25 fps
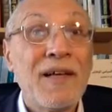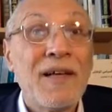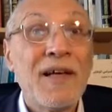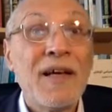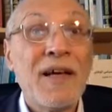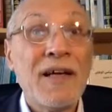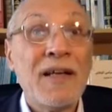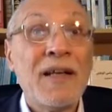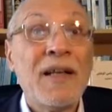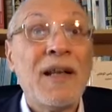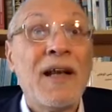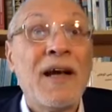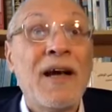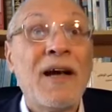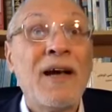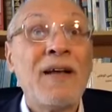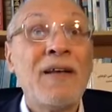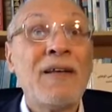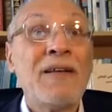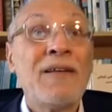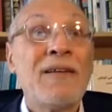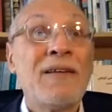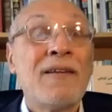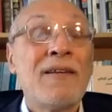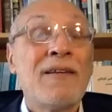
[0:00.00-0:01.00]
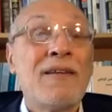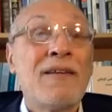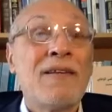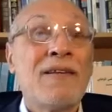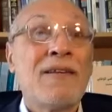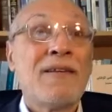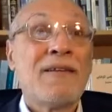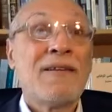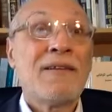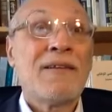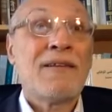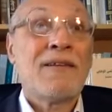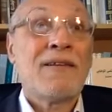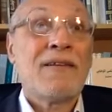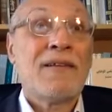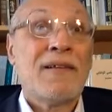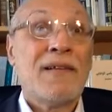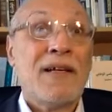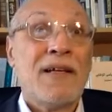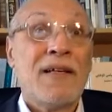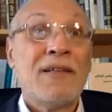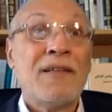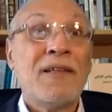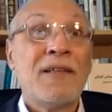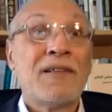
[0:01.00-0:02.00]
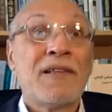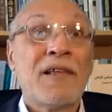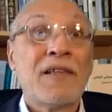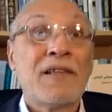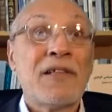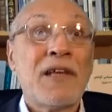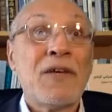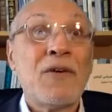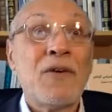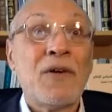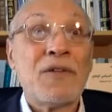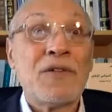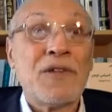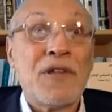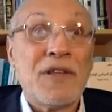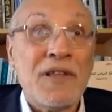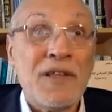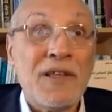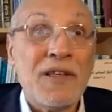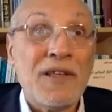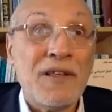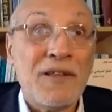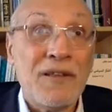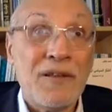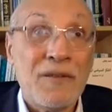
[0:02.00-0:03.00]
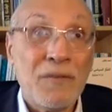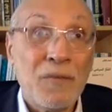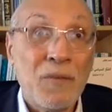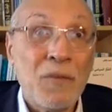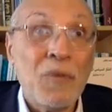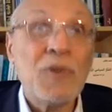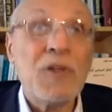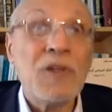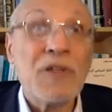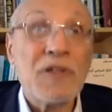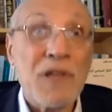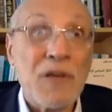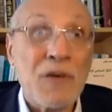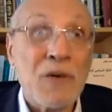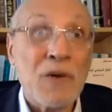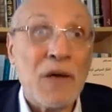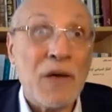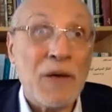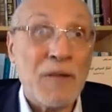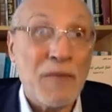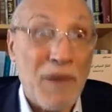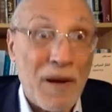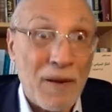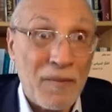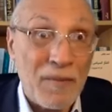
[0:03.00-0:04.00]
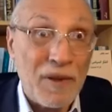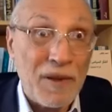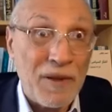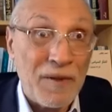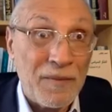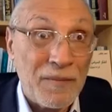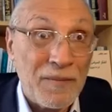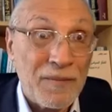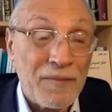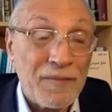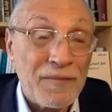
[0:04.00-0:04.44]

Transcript: احنا الآن عندنا تشيع جديد مو تشيع إمامي